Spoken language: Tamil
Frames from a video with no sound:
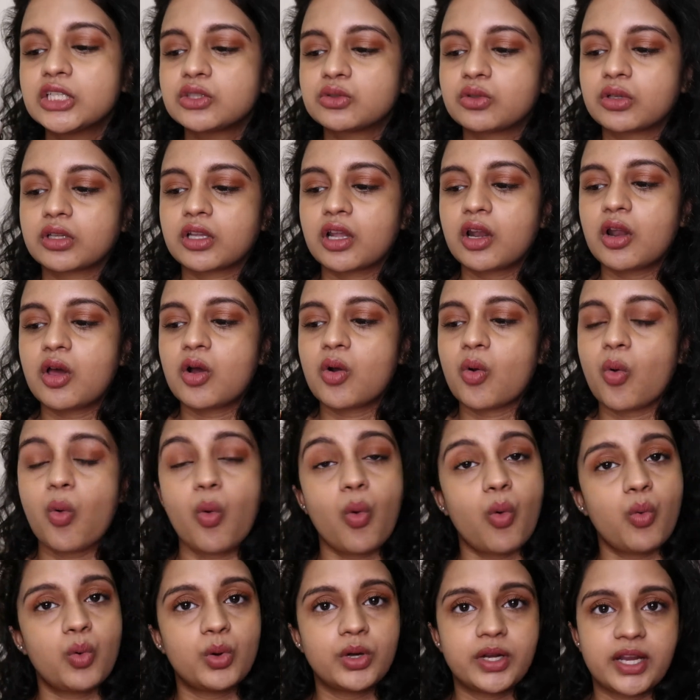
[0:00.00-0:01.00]
ஸோ அதனால்
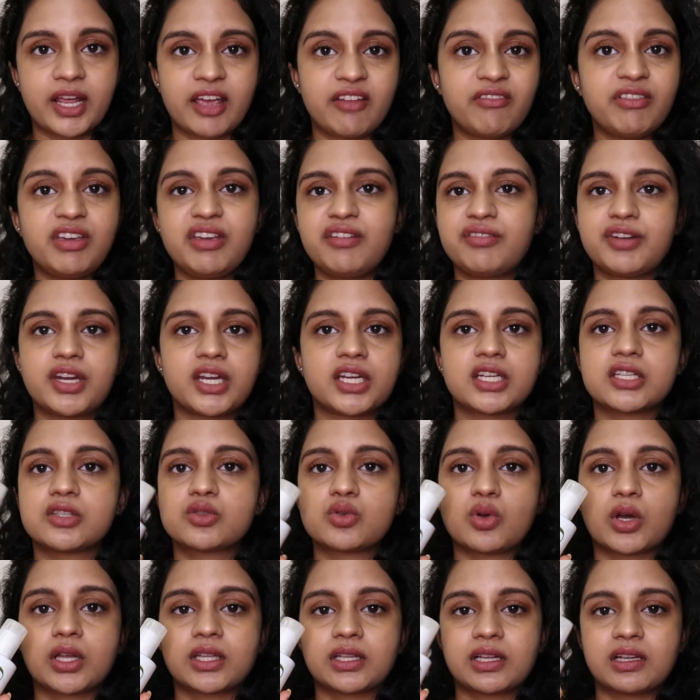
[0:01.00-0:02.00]
ஓவர் ஹெவி
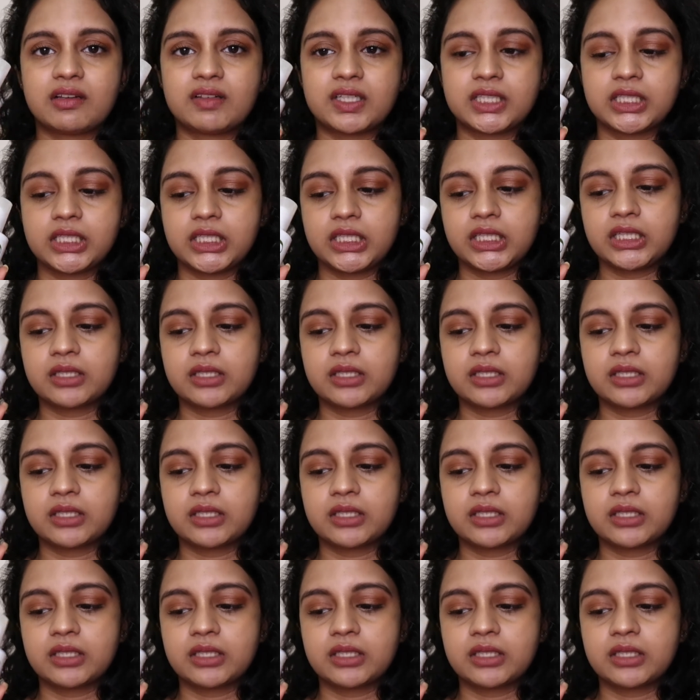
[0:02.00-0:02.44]
ஃப்ரேக்ரன்ஸ் ஸோ அதனால் வந்து